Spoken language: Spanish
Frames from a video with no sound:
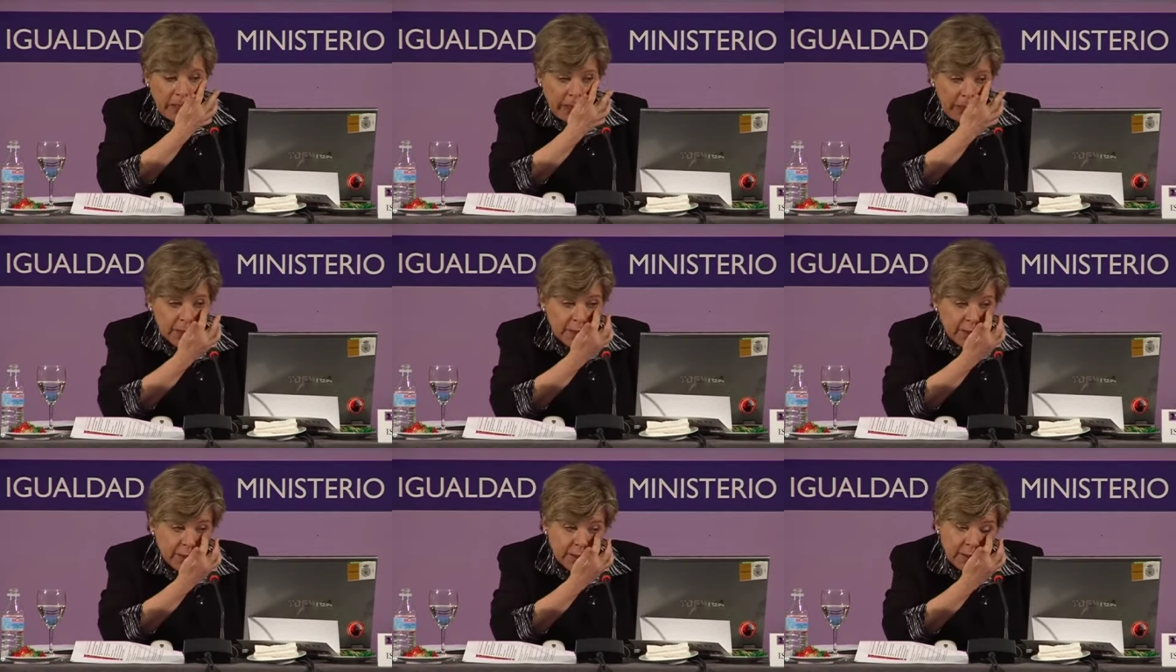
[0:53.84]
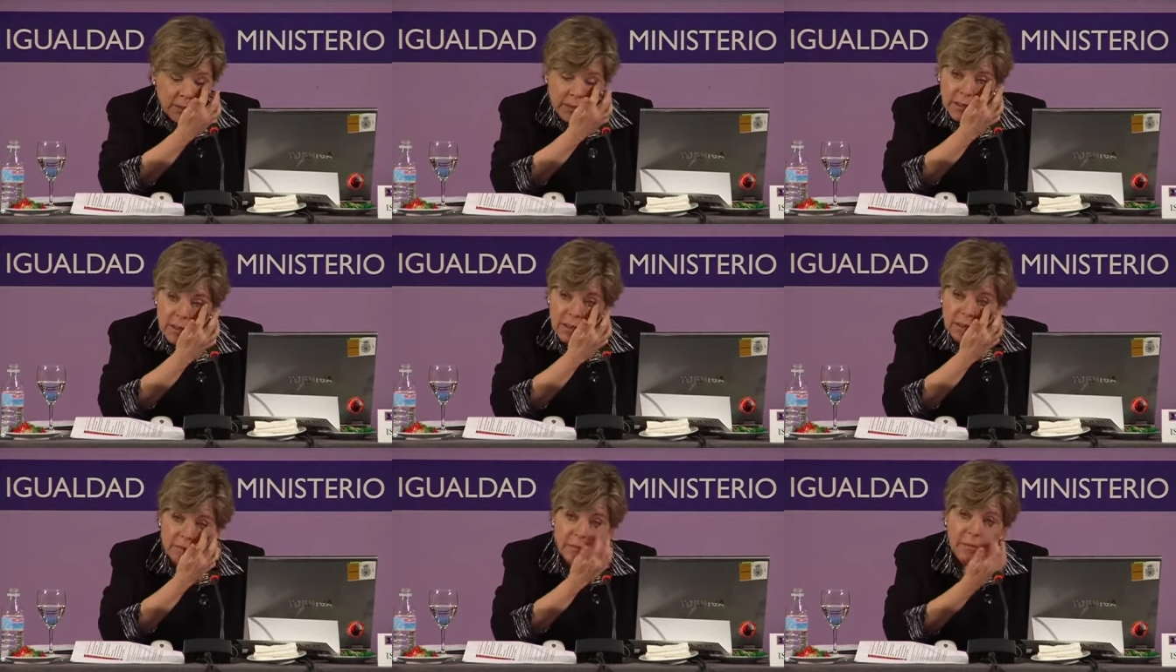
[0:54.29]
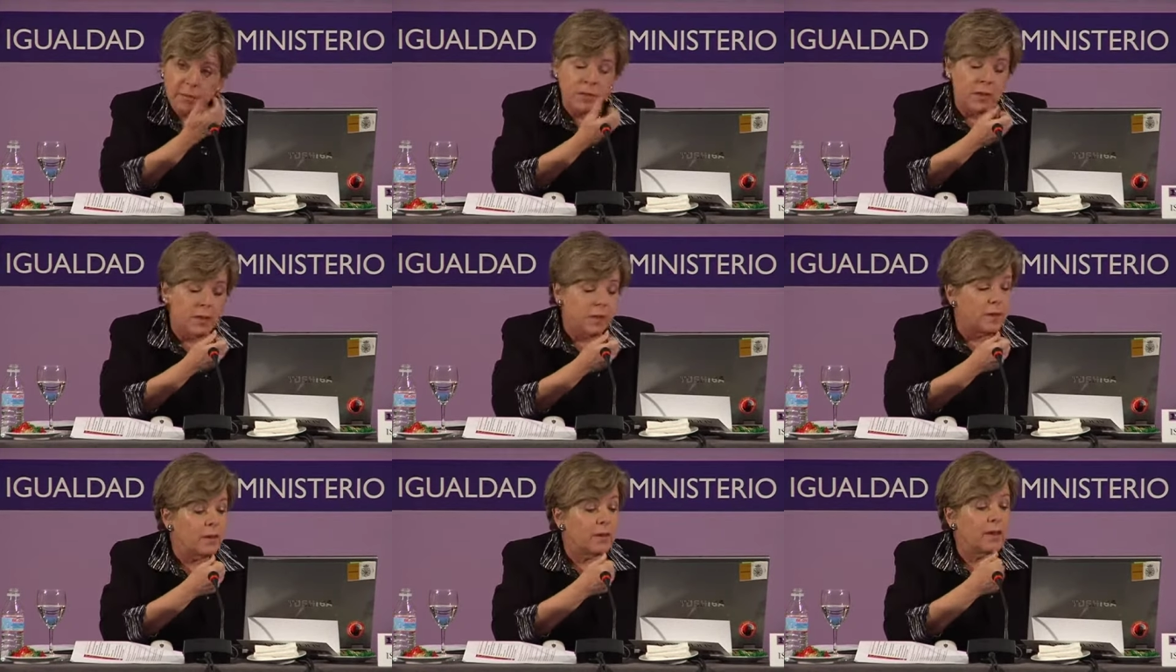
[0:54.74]
El índice de
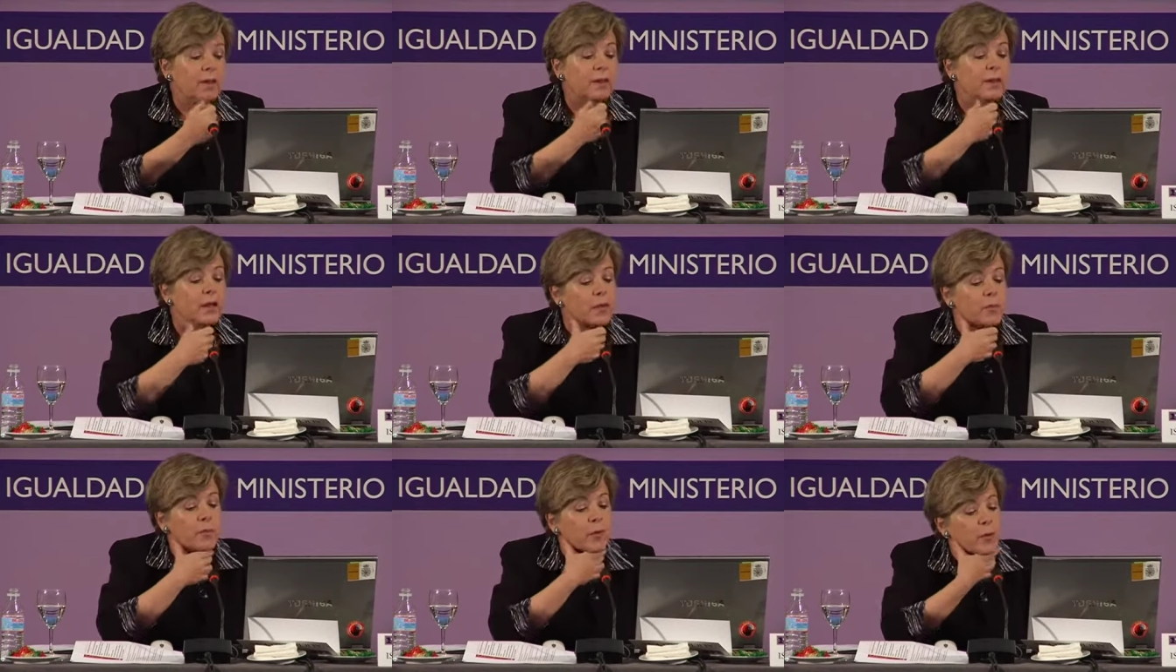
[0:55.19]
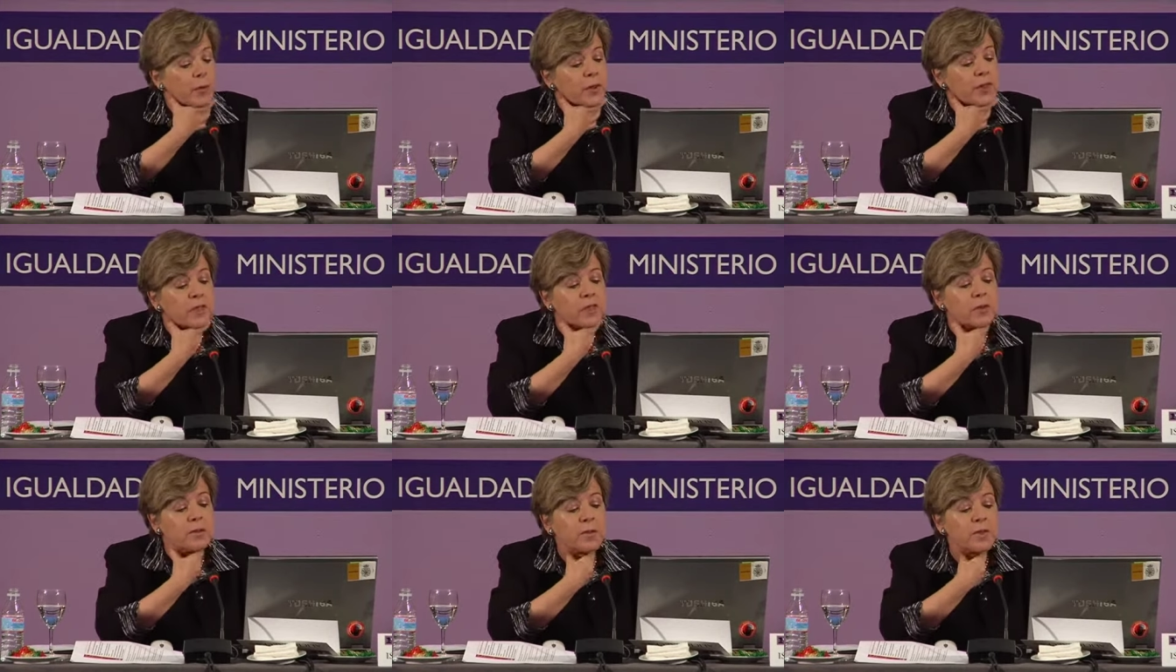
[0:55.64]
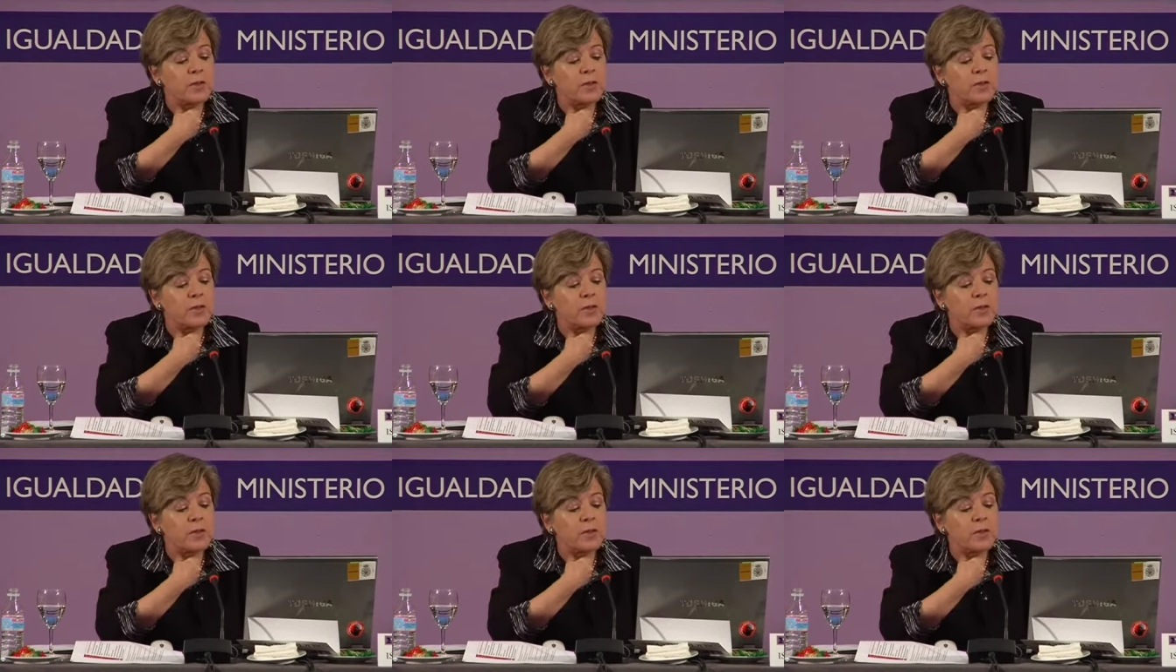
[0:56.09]
feminidad de la pobreza